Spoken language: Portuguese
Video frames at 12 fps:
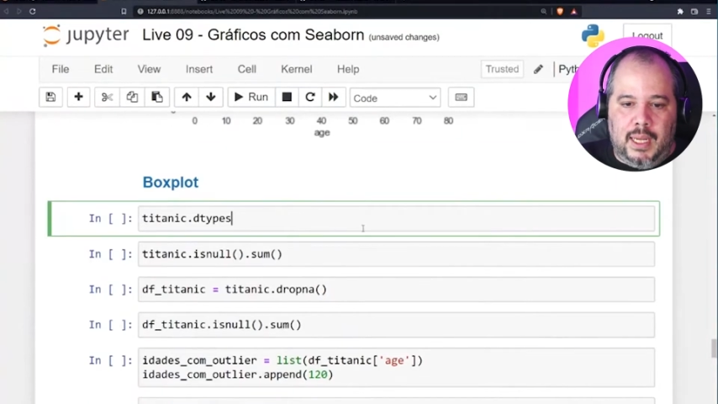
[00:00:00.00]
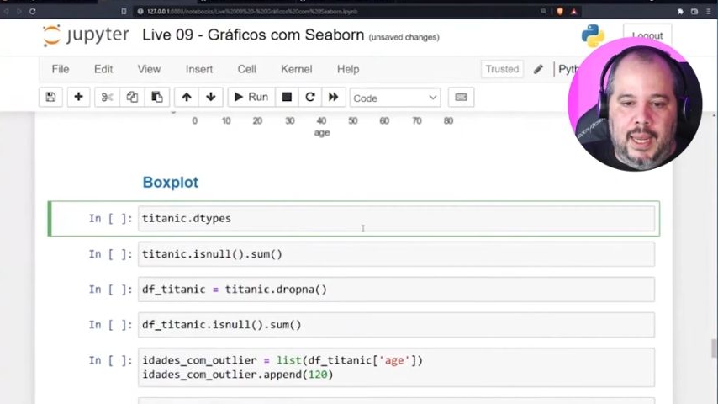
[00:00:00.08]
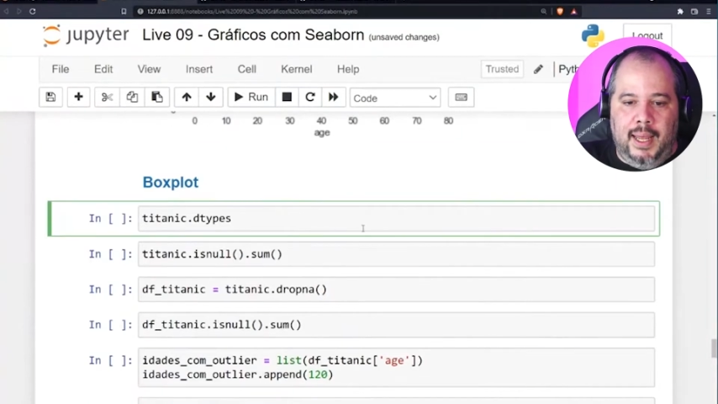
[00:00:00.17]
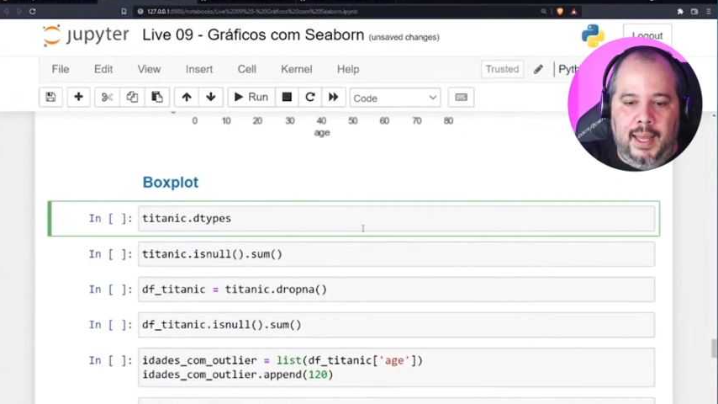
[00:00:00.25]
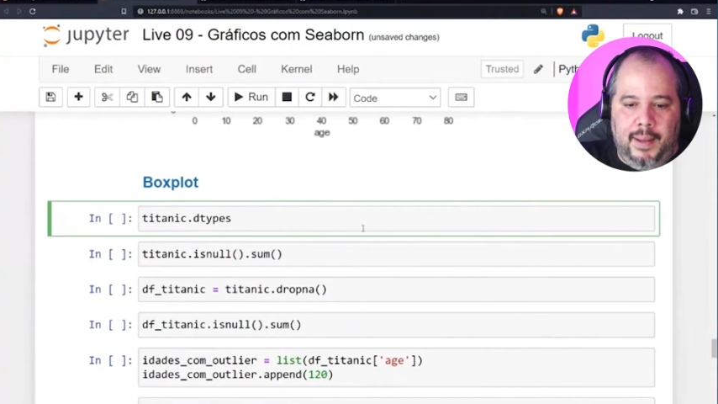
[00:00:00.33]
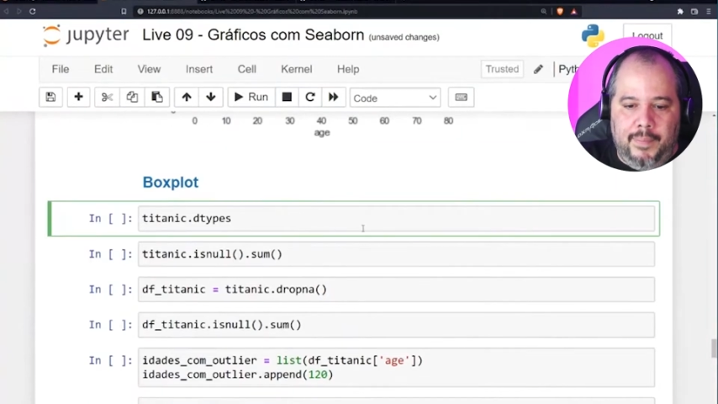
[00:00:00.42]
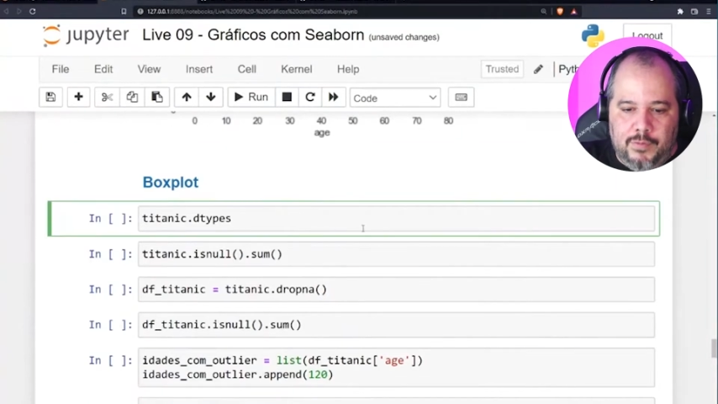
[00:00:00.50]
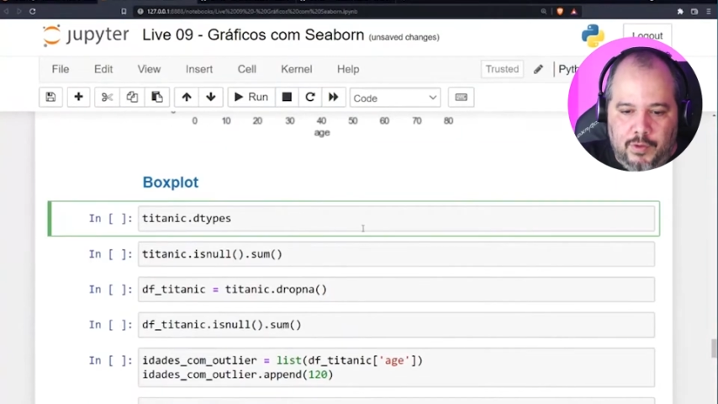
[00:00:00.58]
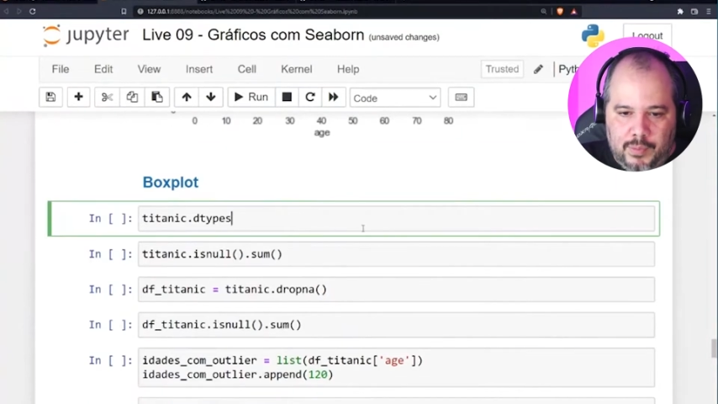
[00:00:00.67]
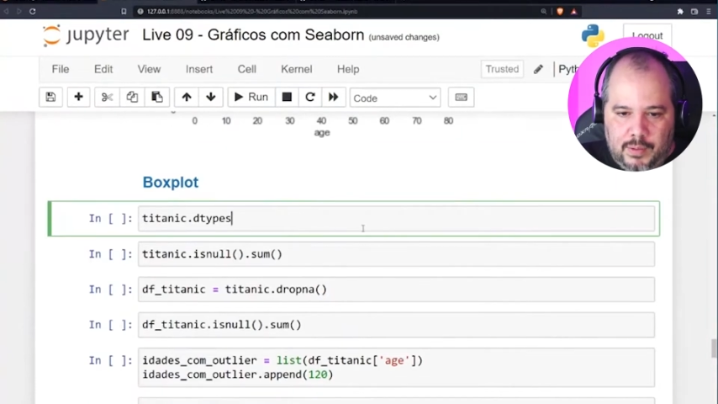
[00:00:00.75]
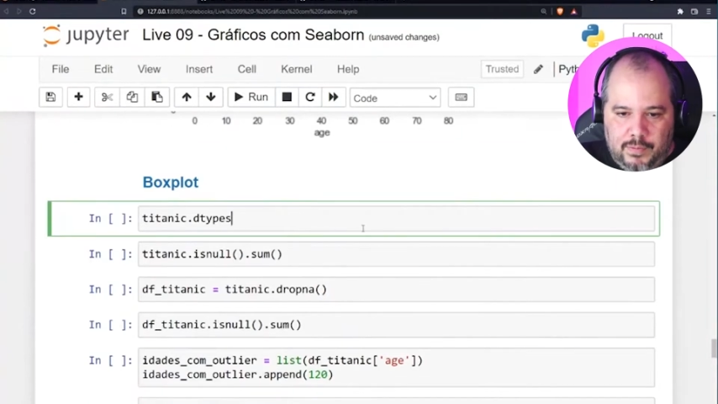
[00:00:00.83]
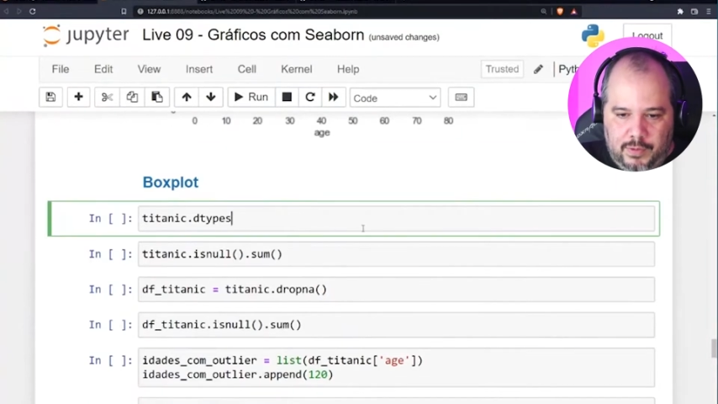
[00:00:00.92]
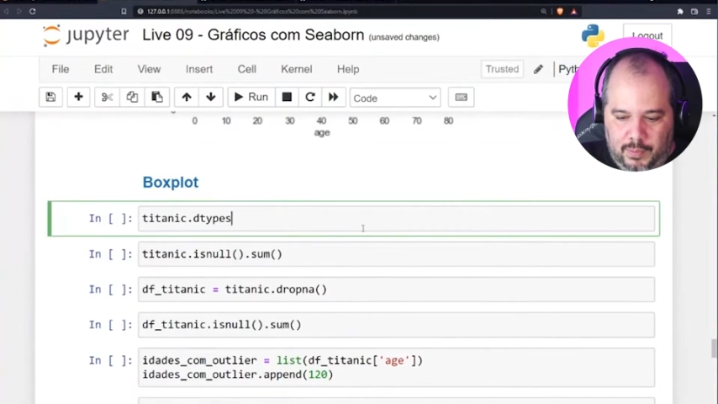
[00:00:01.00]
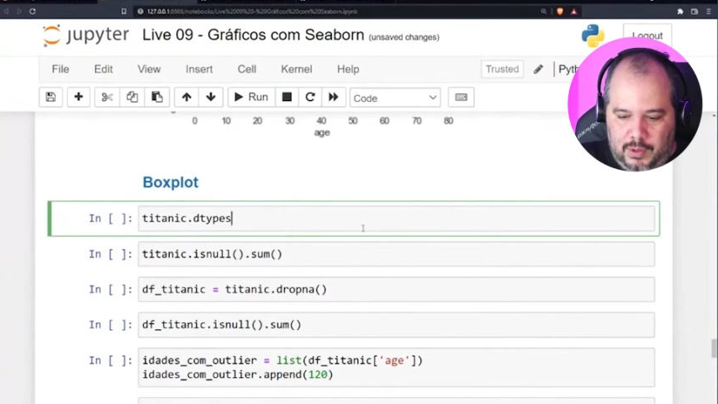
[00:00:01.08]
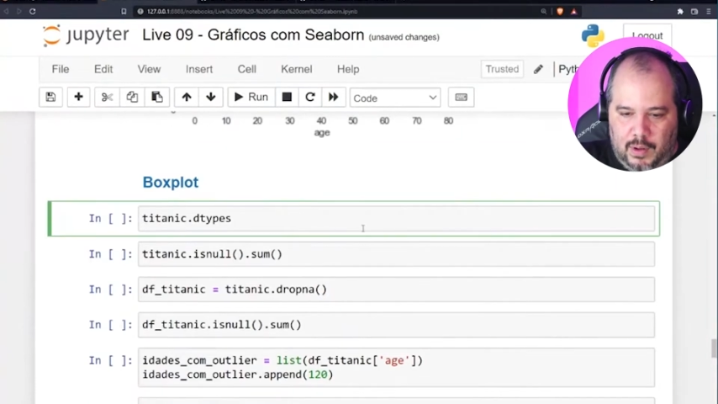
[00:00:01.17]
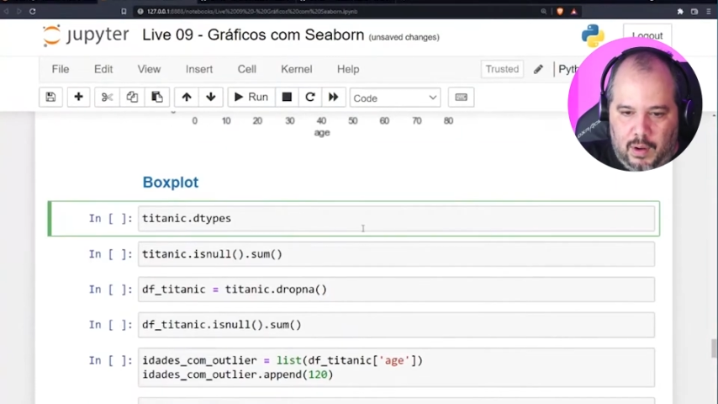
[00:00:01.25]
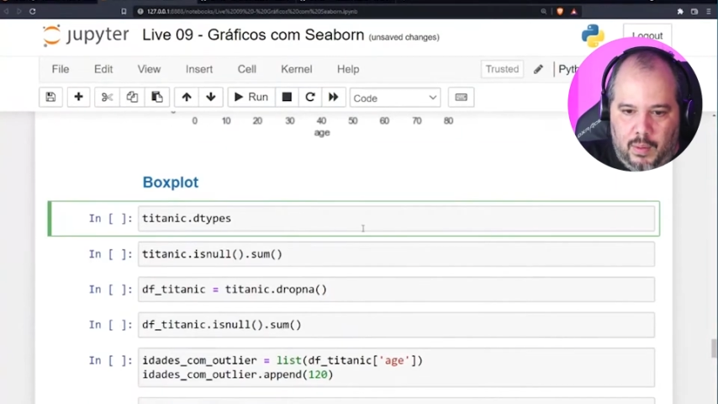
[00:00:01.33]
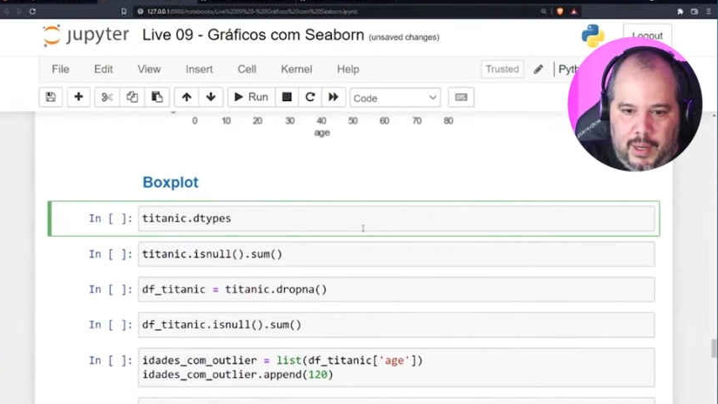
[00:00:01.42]
Ah, vamos, vamos
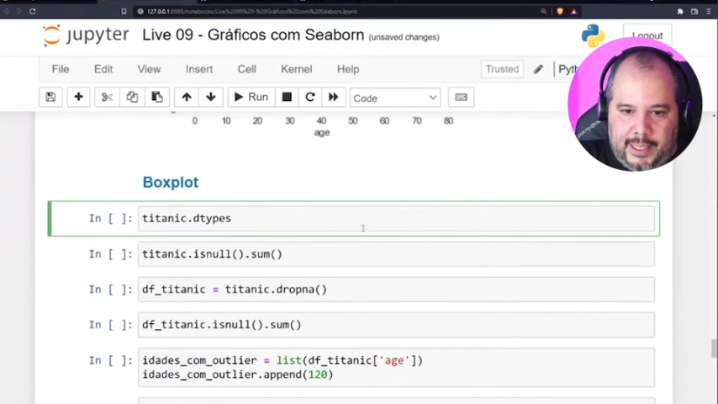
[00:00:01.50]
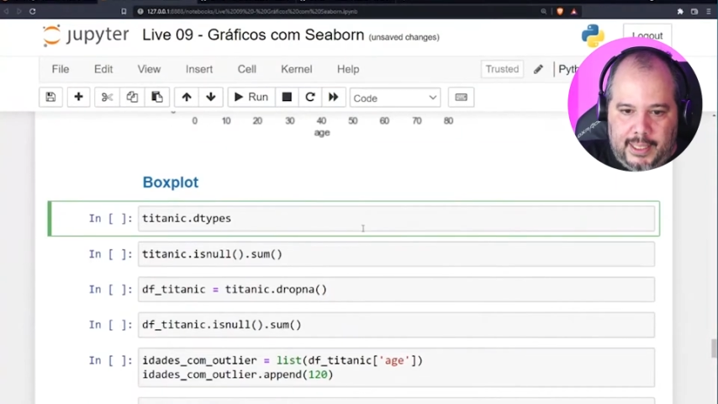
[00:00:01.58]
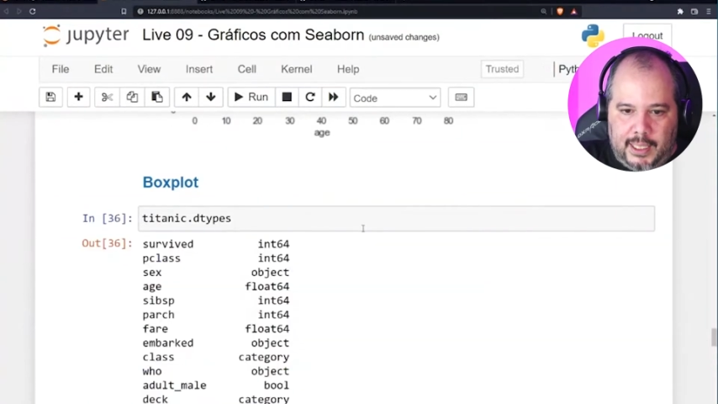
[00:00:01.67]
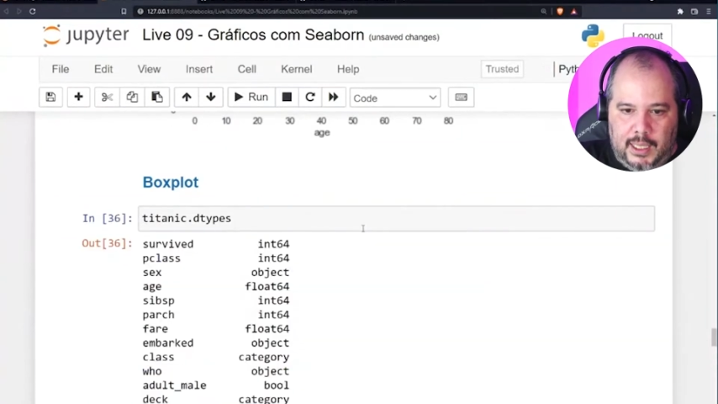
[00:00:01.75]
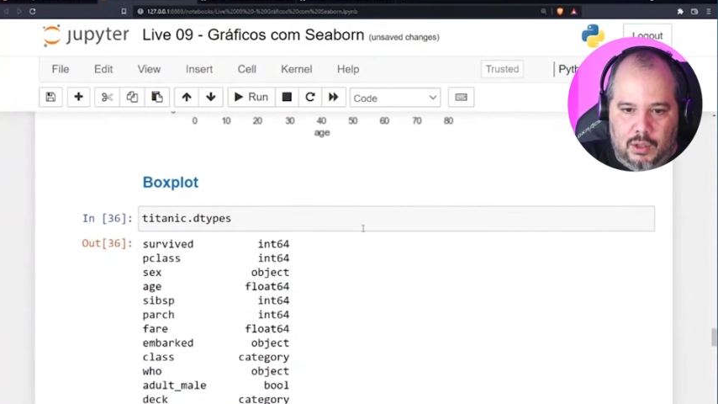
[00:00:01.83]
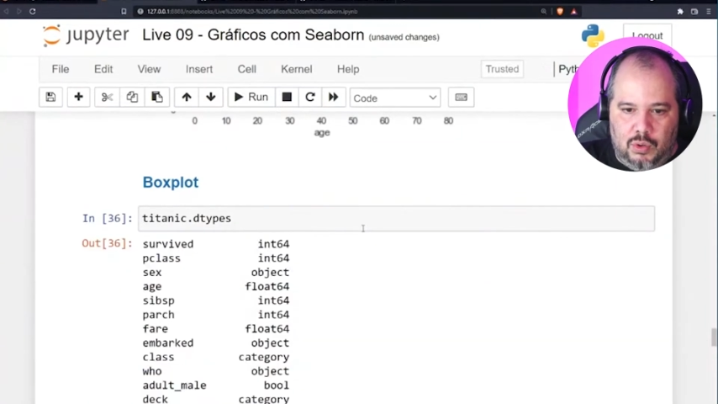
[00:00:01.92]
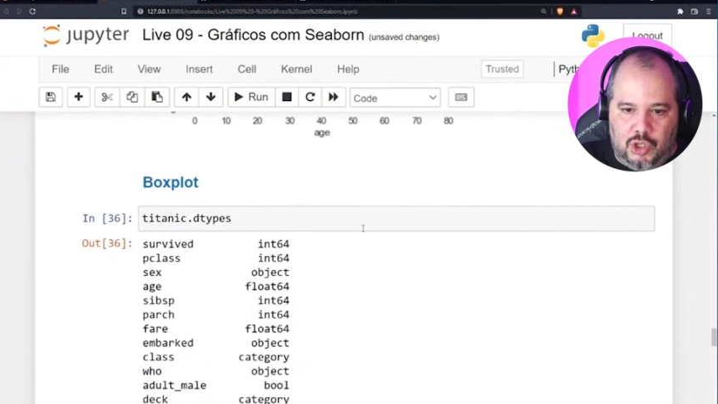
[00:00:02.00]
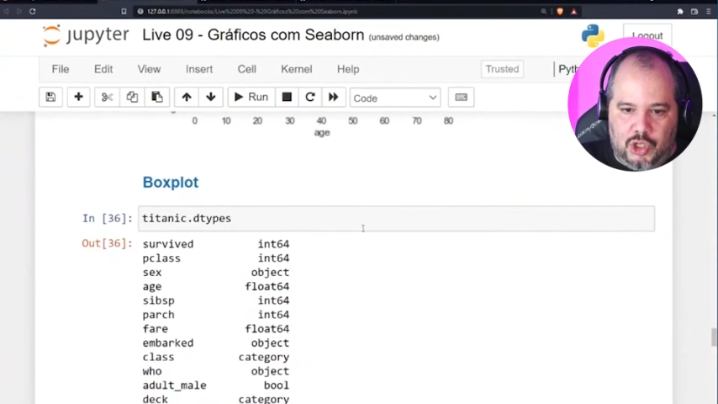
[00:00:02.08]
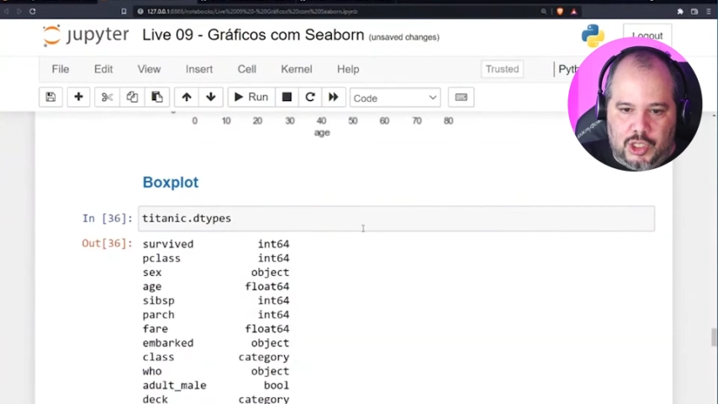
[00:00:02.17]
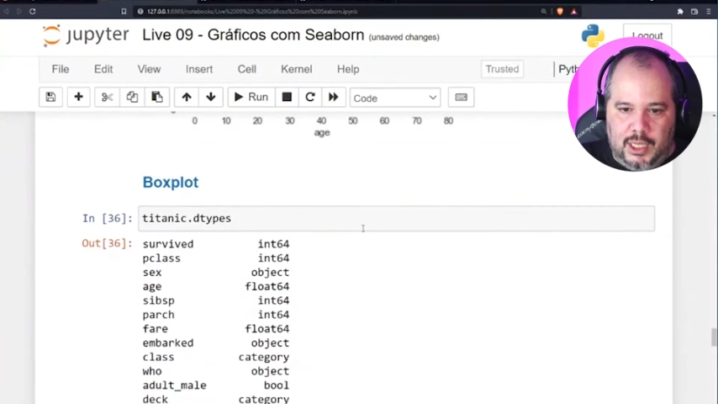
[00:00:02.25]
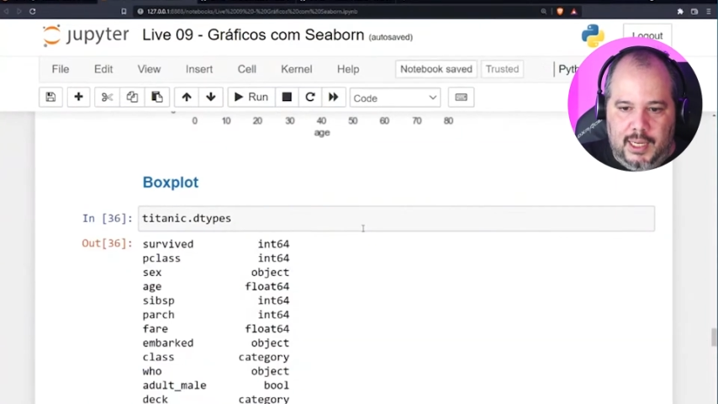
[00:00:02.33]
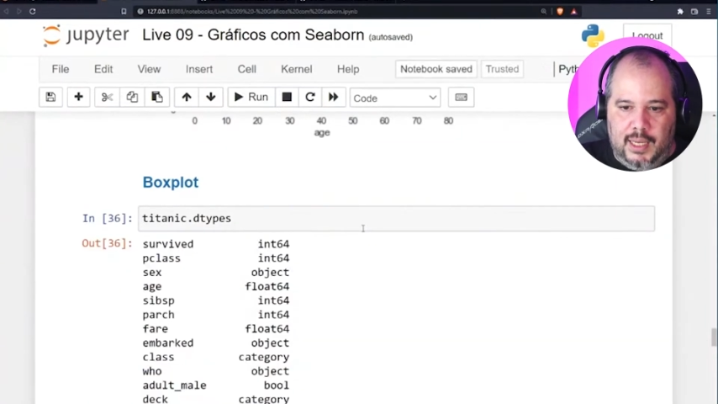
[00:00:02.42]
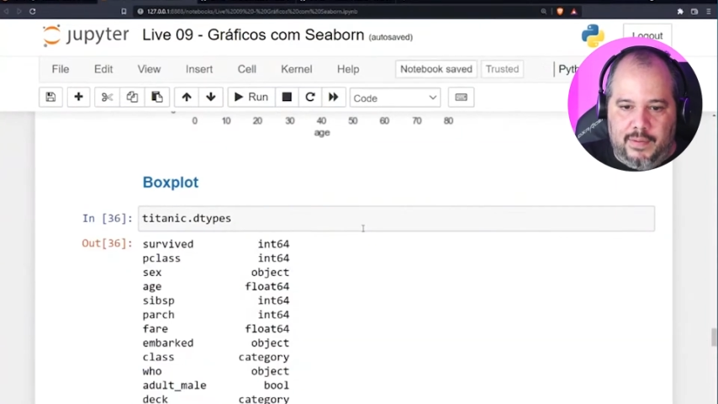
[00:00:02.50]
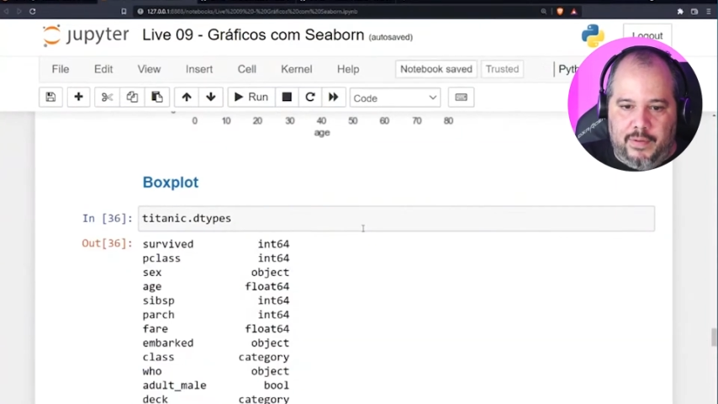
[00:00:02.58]
dar uma olhada aqui no Titanic,